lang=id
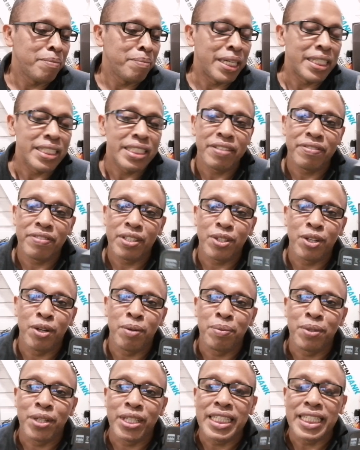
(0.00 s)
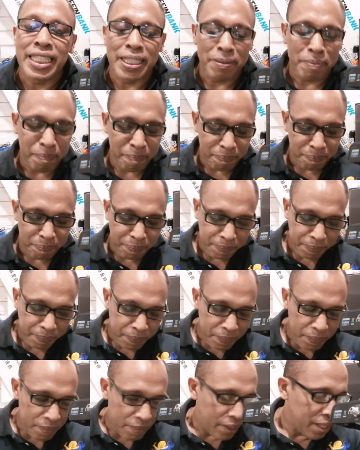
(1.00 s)
my TV combo ini
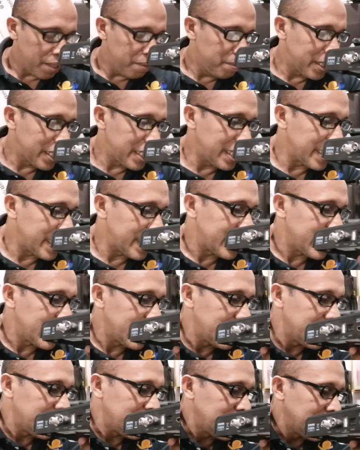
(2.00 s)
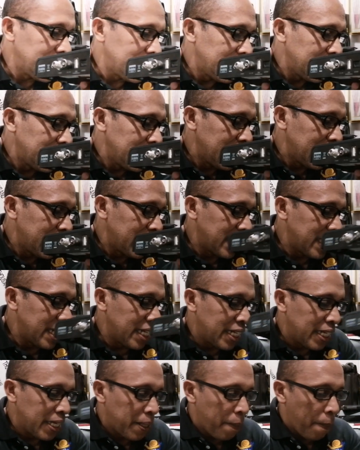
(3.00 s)
begini
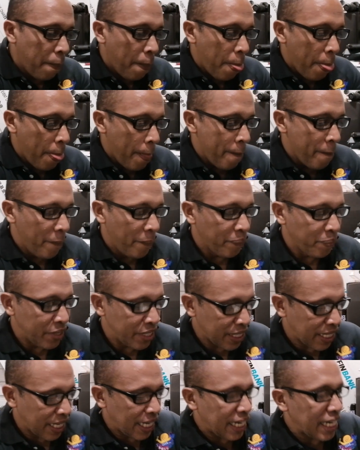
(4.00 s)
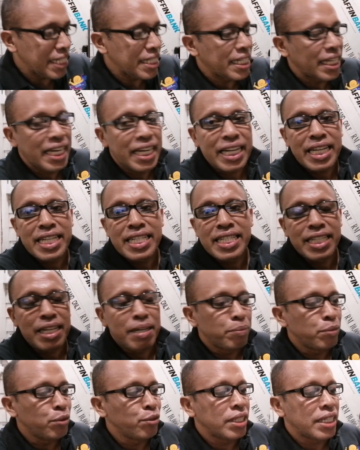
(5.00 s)
uh, sekarang saya akan
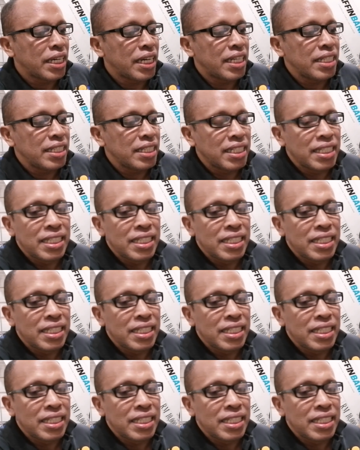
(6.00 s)
sambungkan